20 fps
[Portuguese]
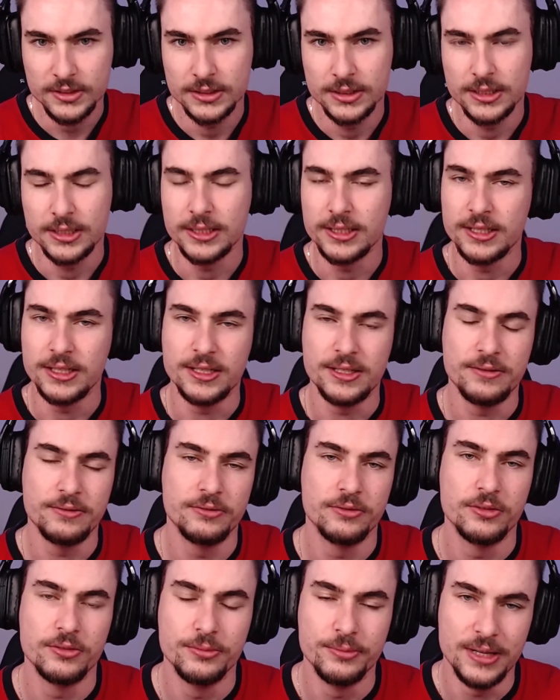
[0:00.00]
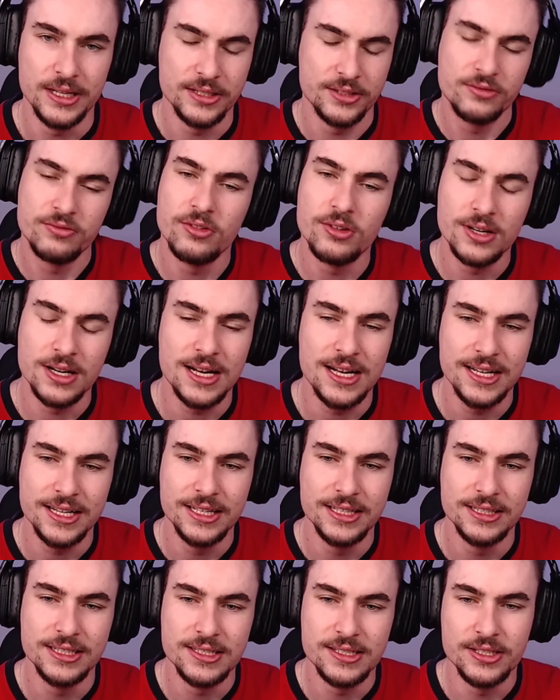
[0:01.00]
Ah, vou mais focar
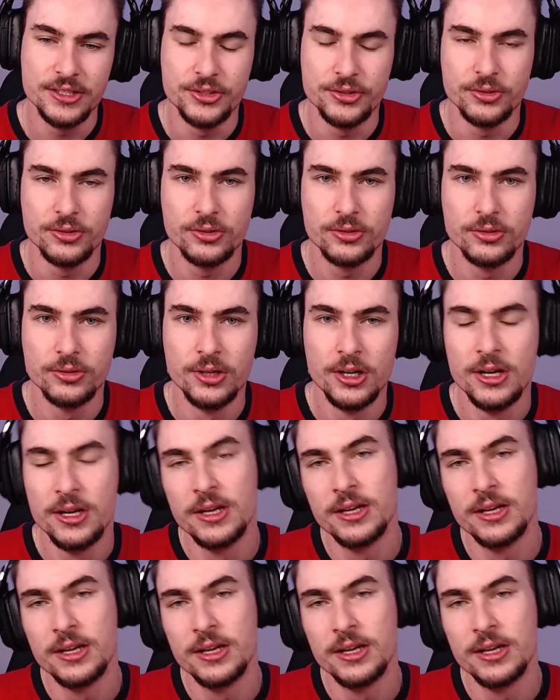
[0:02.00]
aí nesse jogo.